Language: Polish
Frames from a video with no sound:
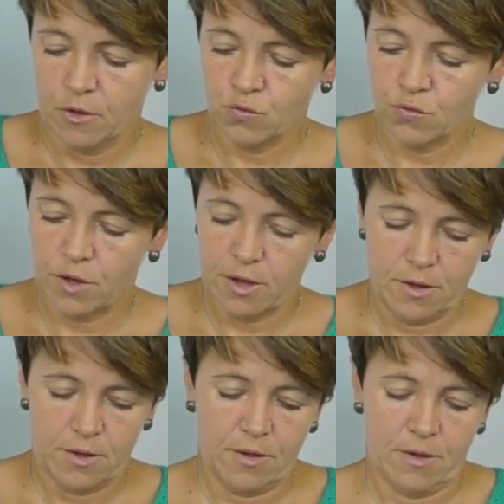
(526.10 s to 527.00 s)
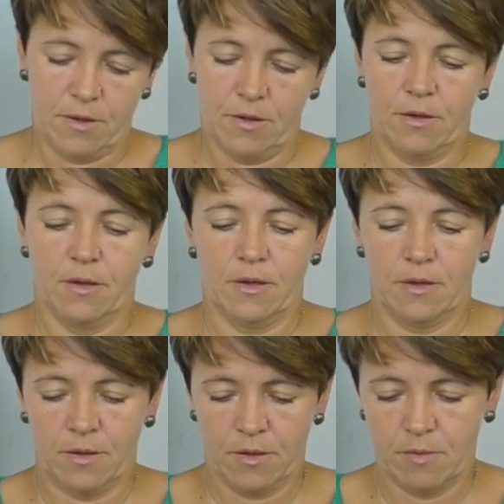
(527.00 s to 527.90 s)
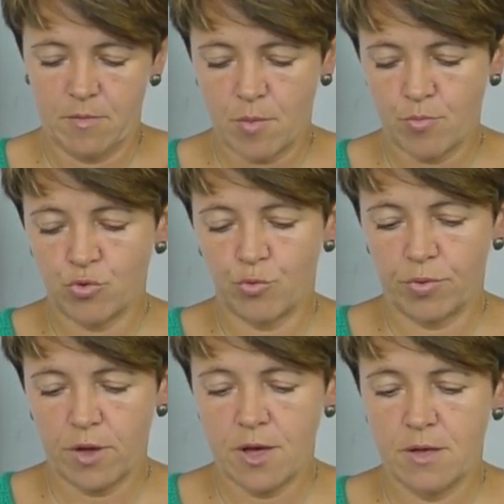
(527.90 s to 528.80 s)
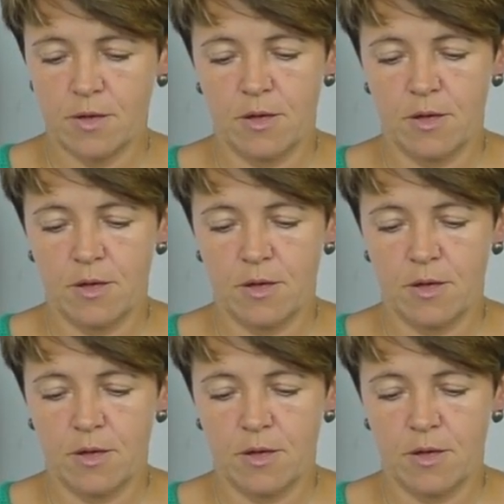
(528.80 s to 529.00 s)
Tutaj mam próbkę.